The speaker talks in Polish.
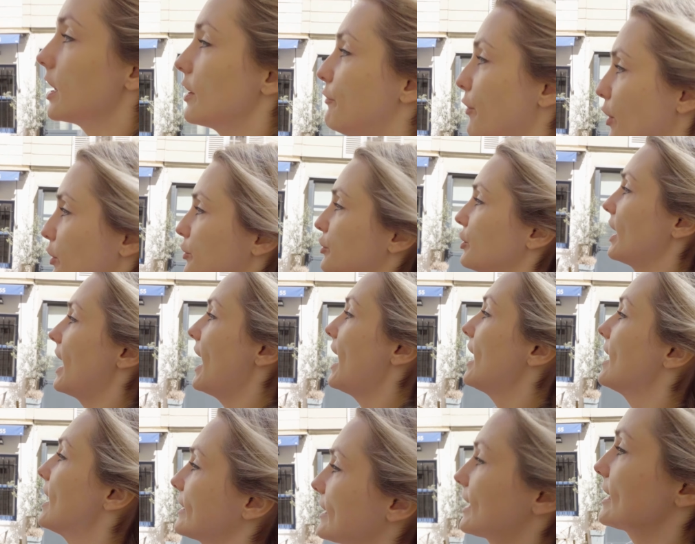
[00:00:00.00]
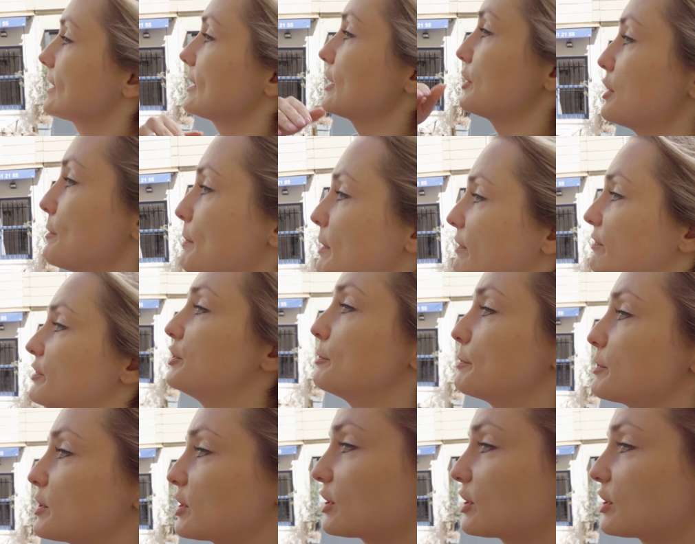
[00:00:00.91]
foty. Ale teraz idziemy, widzimy,